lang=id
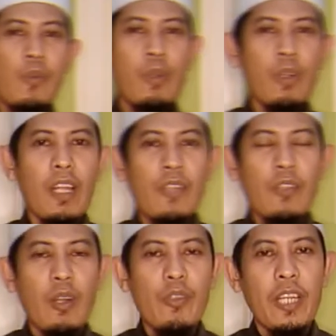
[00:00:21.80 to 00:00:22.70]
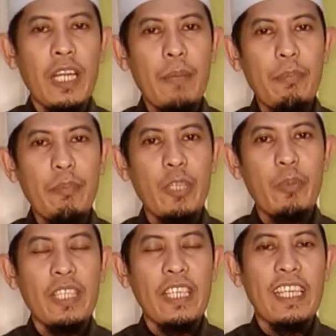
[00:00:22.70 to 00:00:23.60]
Rasulullah SAW
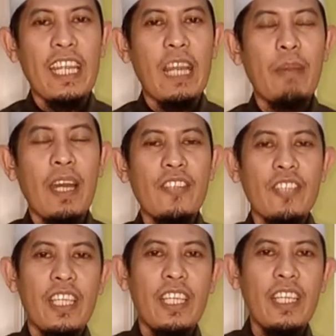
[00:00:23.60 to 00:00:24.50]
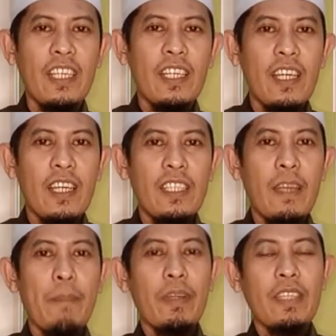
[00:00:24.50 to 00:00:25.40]
menyebutkan di dalam hadis ini
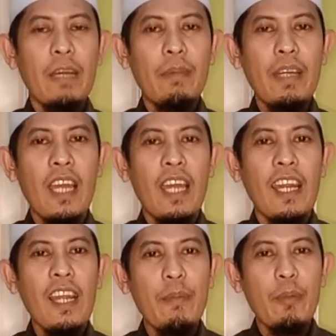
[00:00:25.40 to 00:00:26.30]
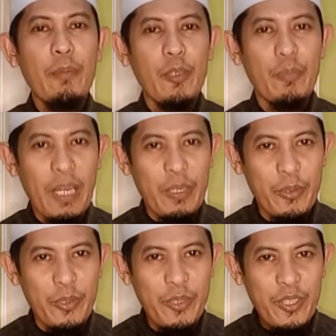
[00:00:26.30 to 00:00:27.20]
yang pertama adalah meminum madu
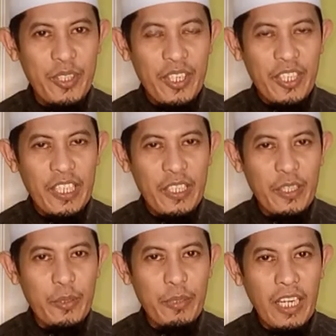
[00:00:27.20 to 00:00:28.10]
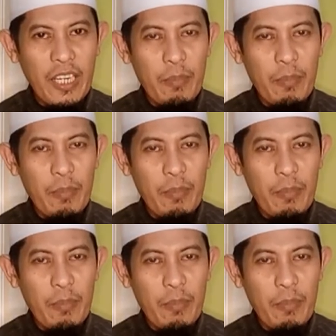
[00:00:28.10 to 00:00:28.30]
kedua